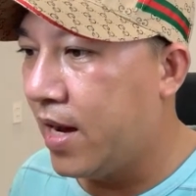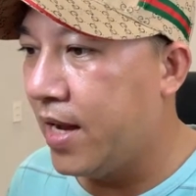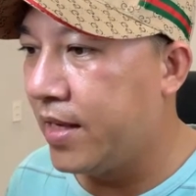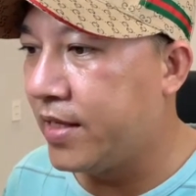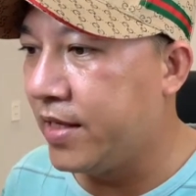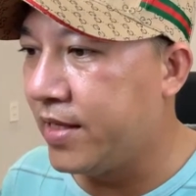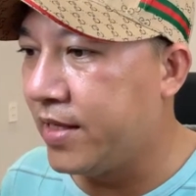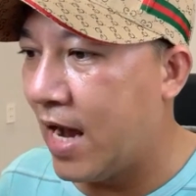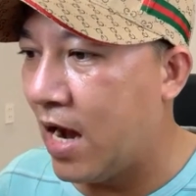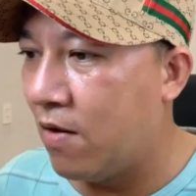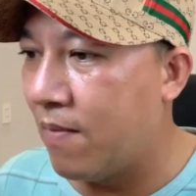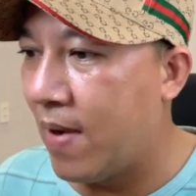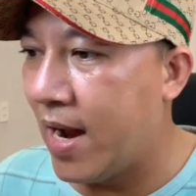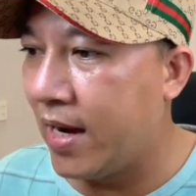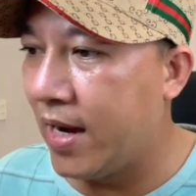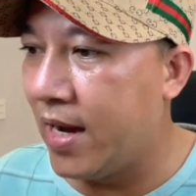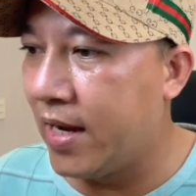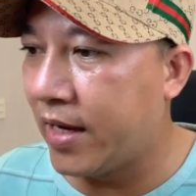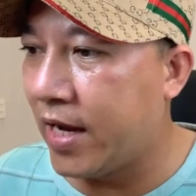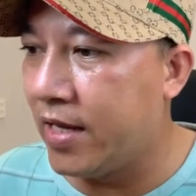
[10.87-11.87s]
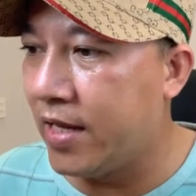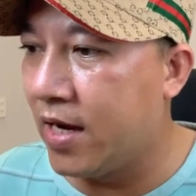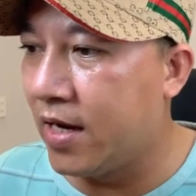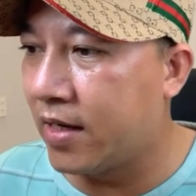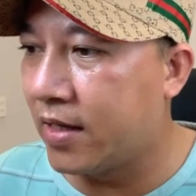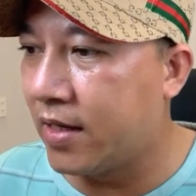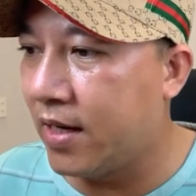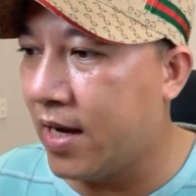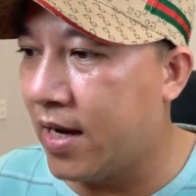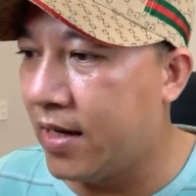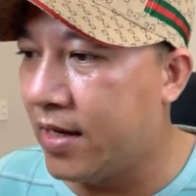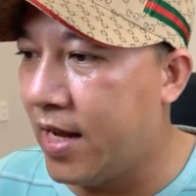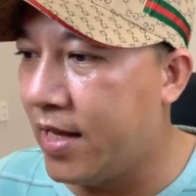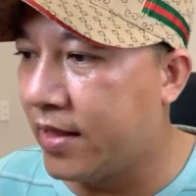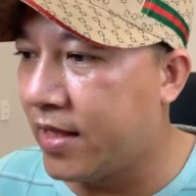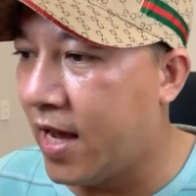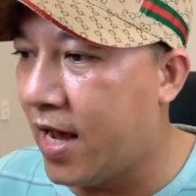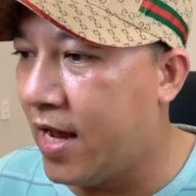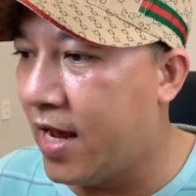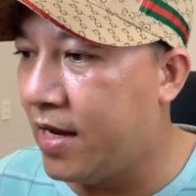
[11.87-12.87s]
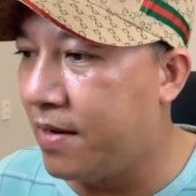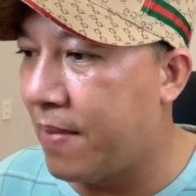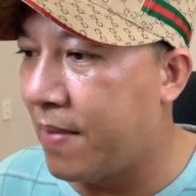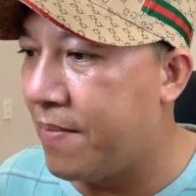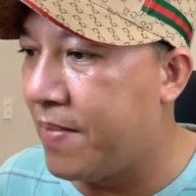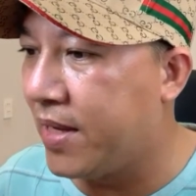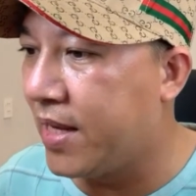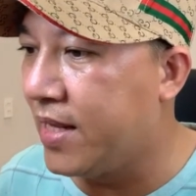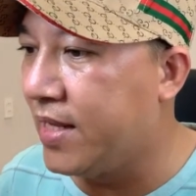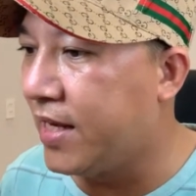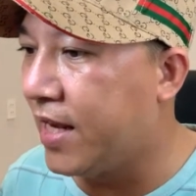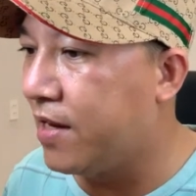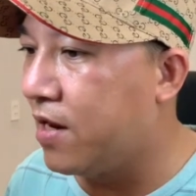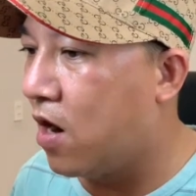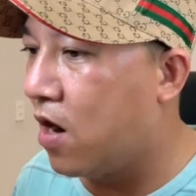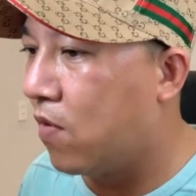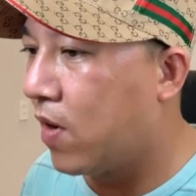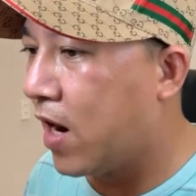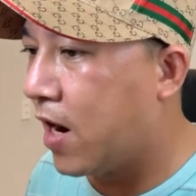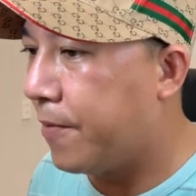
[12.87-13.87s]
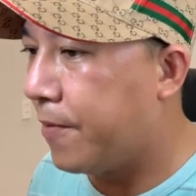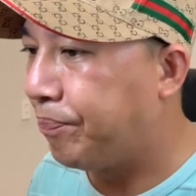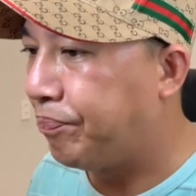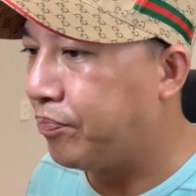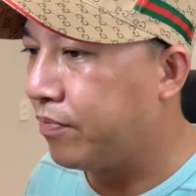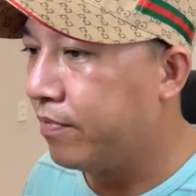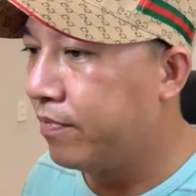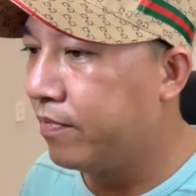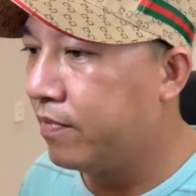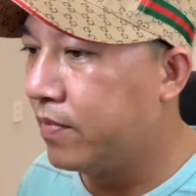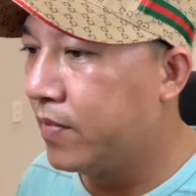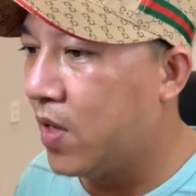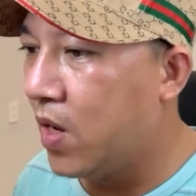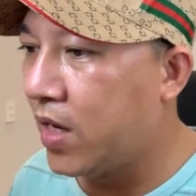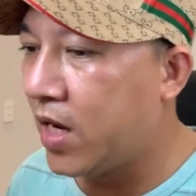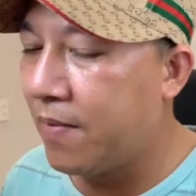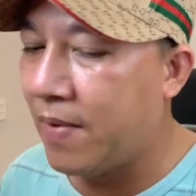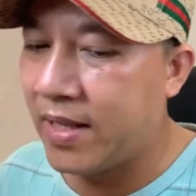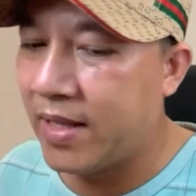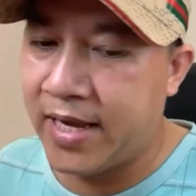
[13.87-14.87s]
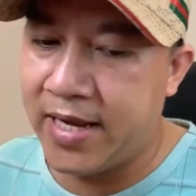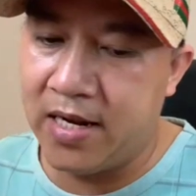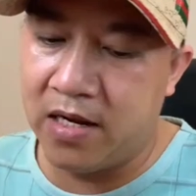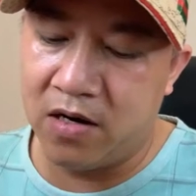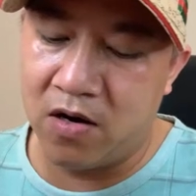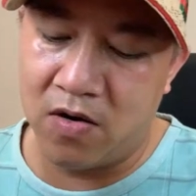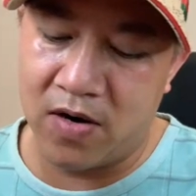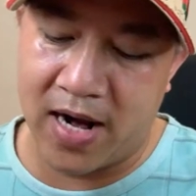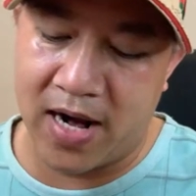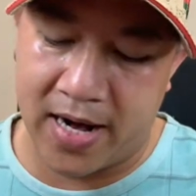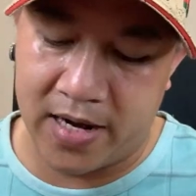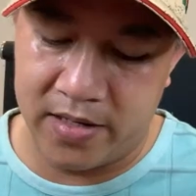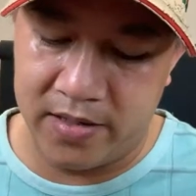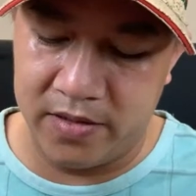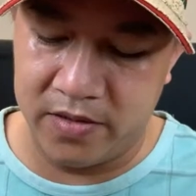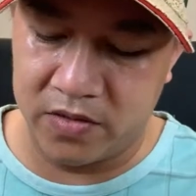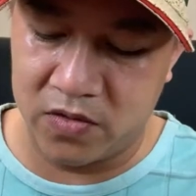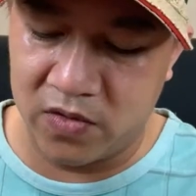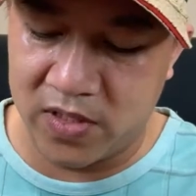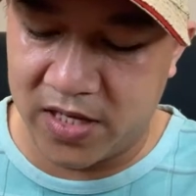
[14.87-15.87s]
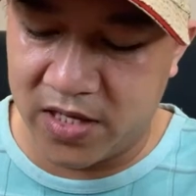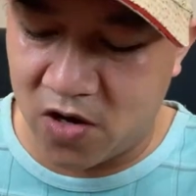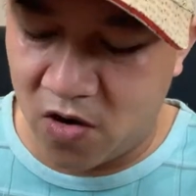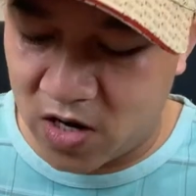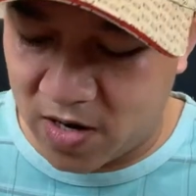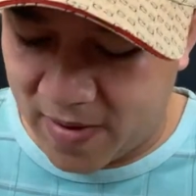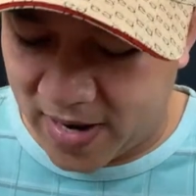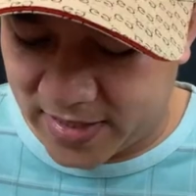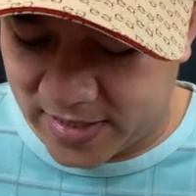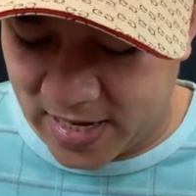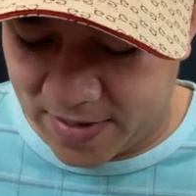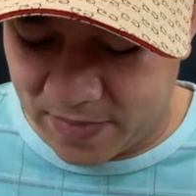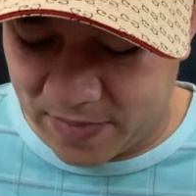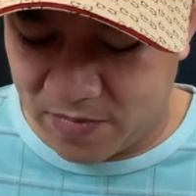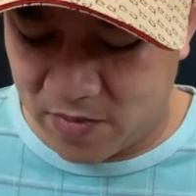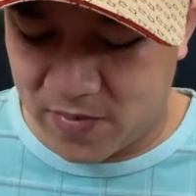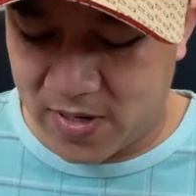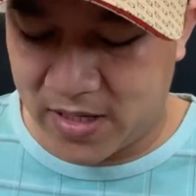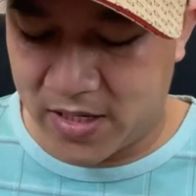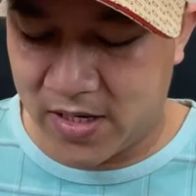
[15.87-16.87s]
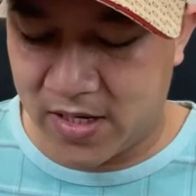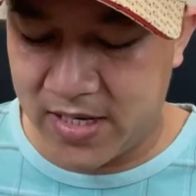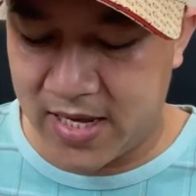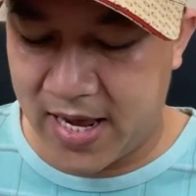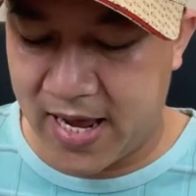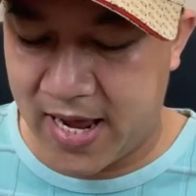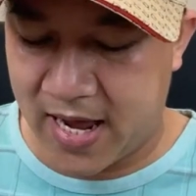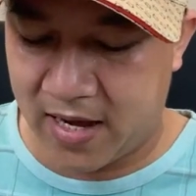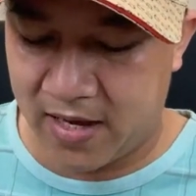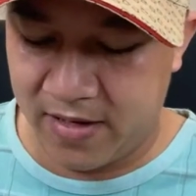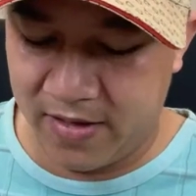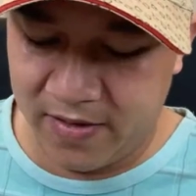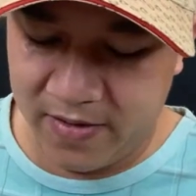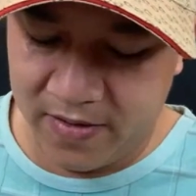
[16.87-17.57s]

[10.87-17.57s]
xin chào bạn kỹ thuật DT79 channel nha. Nó các bạn thấy là rõ ràng, tôi sẽ cho các bạn xem lại một lần nữa nha.